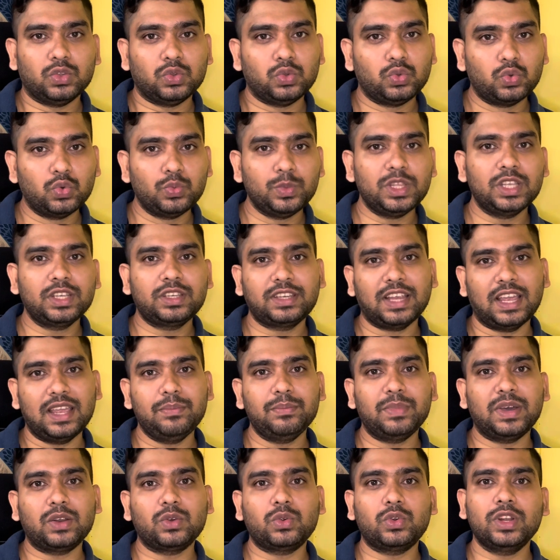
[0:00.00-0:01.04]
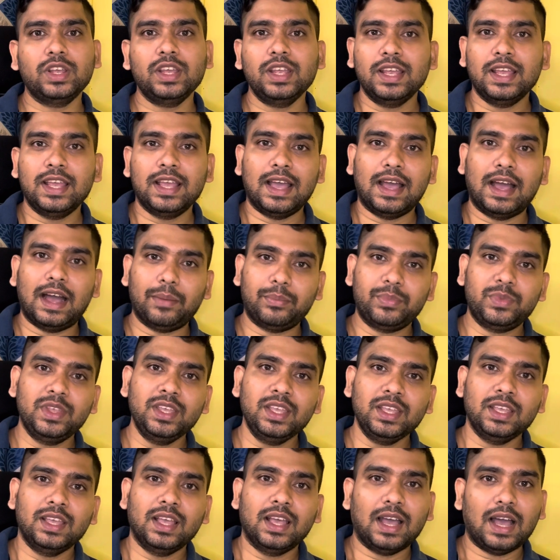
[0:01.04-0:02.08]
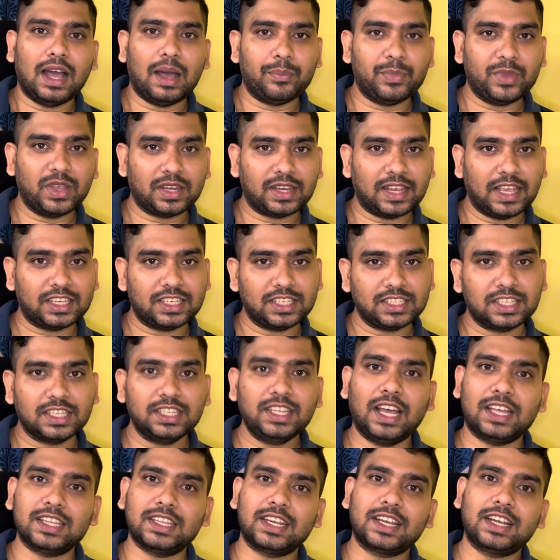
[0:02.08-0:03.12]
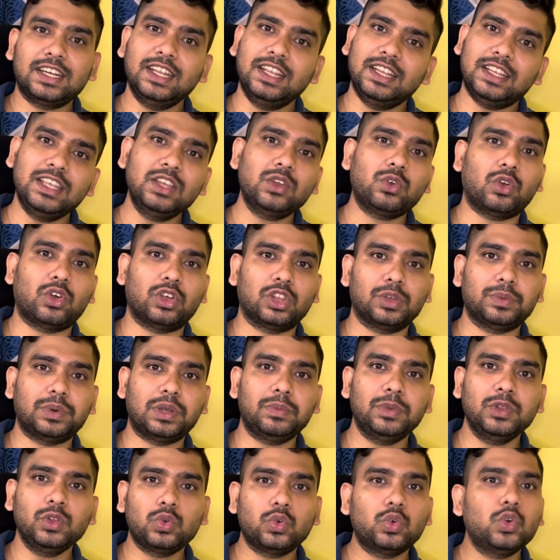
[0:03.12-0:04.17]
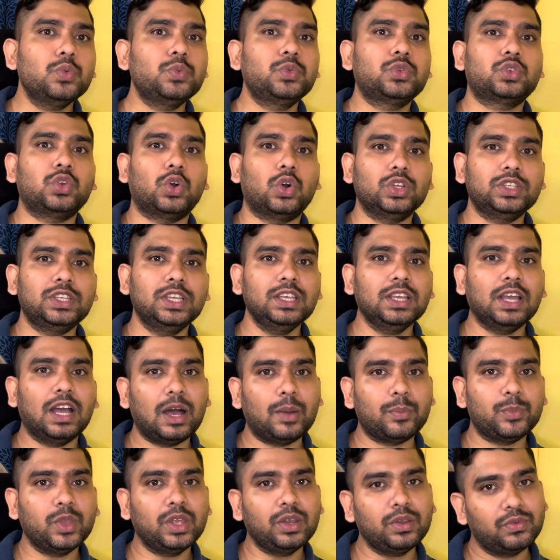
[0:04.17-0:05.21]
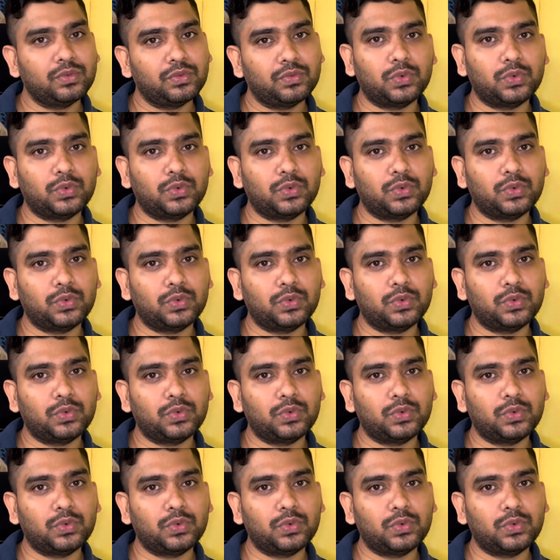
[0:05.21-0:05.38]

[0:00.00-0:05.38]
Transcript: দু মিনিট টাইম বার করে আপনি আপনার গ্যাসের সাথে আধার কার্ডে লিঙ্ক করাতে পারবেন খুব সহজেই আপনার